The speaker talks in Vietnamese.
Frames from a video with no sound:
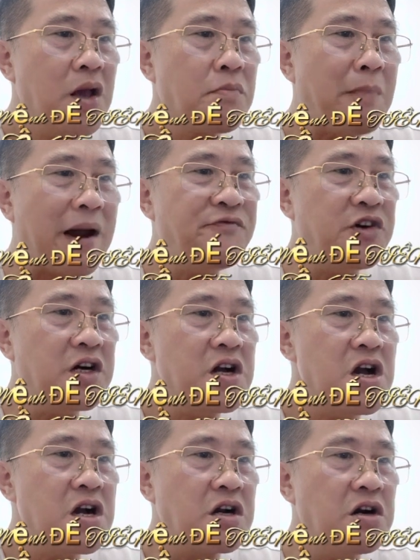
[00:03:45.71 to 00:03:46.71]
Bản vương
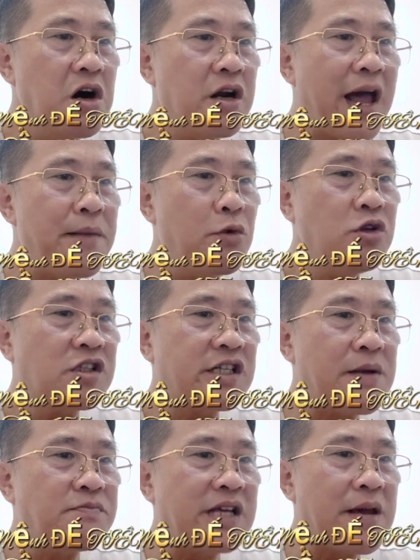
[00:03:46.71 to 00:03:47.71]
ngược lại muốn
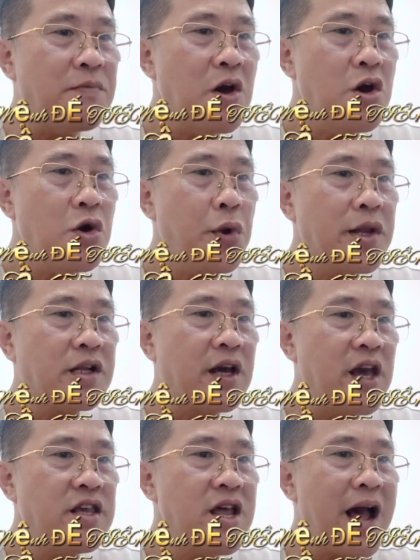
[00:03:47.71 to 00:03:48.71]
xem xem huyết
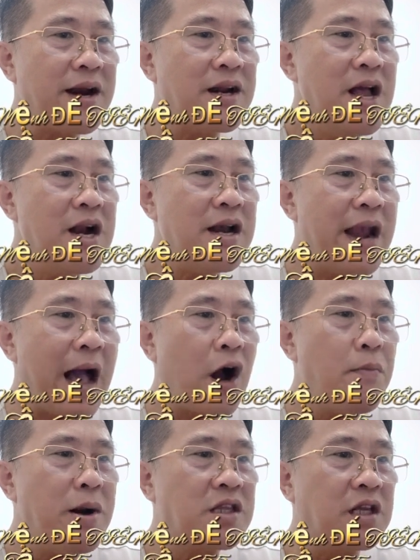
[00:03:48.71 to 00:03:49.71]
kế giới hạn là
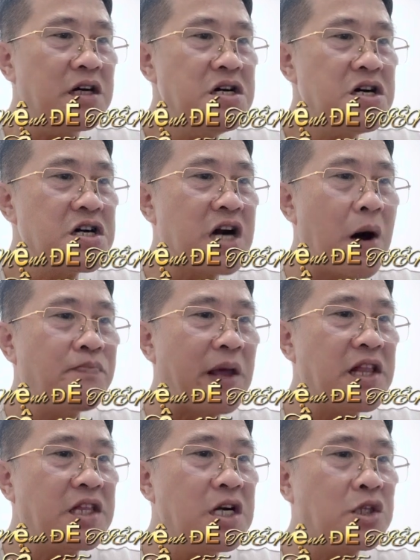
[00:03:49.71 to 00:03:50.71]
có bất tử, không
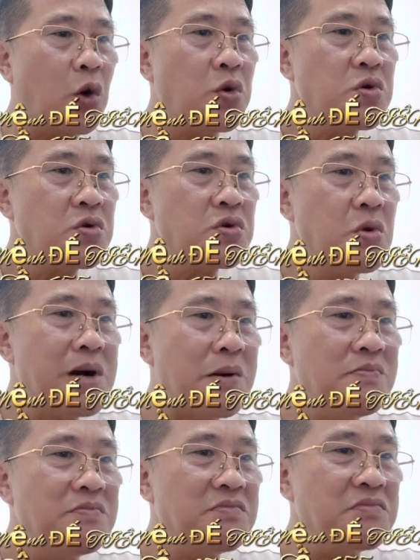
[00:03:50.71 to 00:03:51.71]
thể thương tổn, đúng
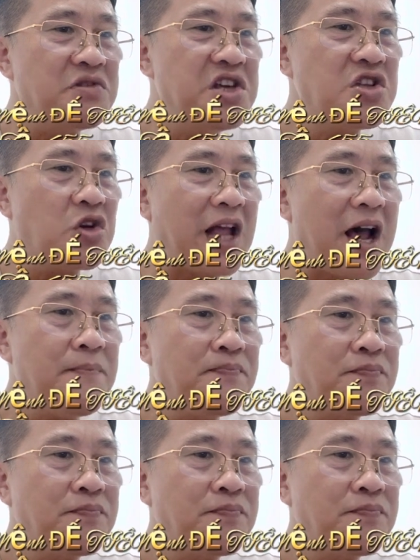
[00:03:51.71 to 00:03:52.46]
không? Giết cho ta.